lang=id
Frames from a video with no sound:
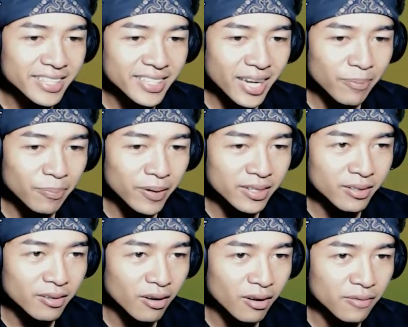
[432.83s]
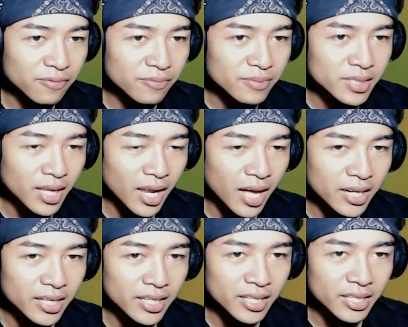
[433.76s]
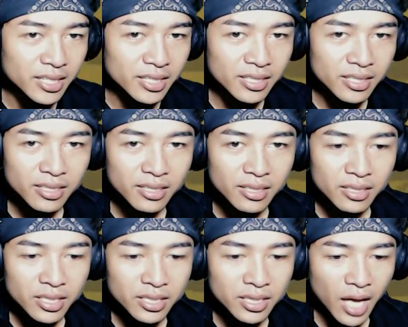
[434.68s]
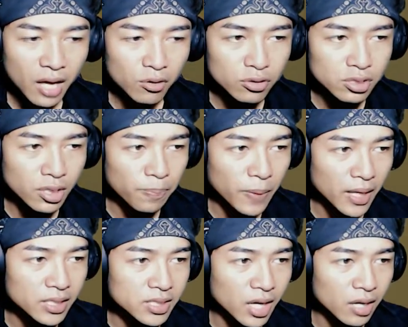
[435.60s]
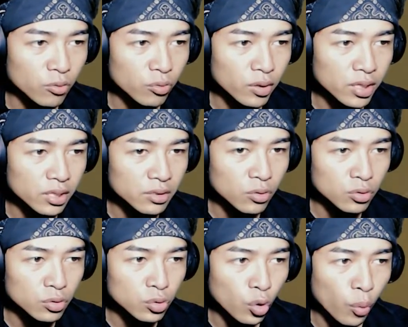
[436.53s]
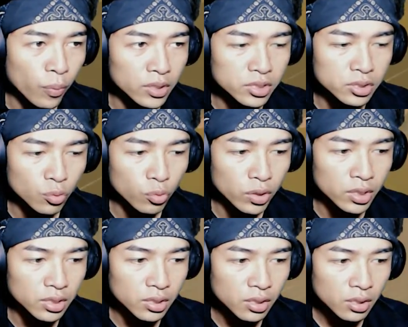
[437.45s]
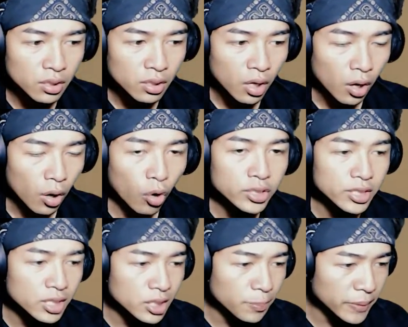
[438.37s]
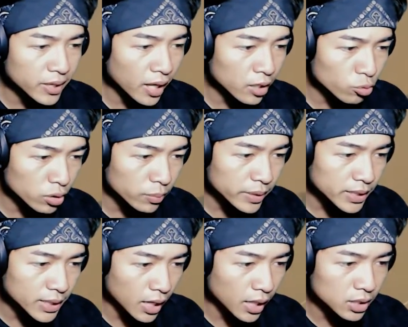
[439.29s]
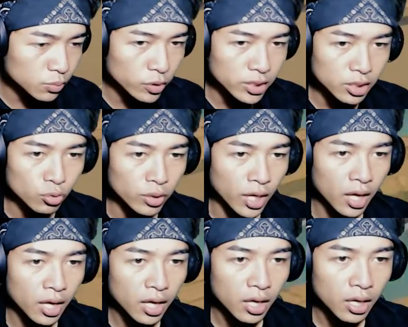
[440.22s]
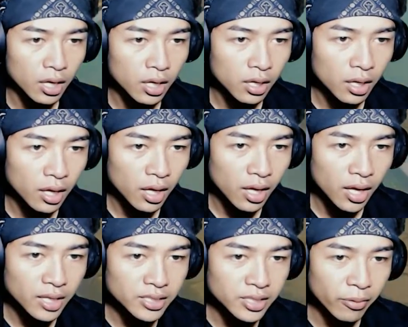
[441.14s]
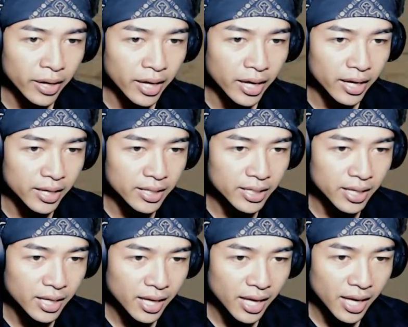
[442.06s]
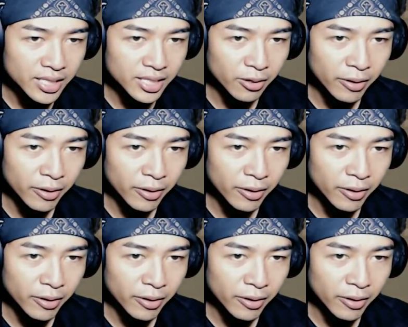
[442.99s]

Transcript: jadi kita dapat glove bisa lari kita harus ke Plaza Guild, go to Commerce Guild. Oh, jadi di peta itu ada bintang, guys. Mungkin itu ya. Hai cewek. Hai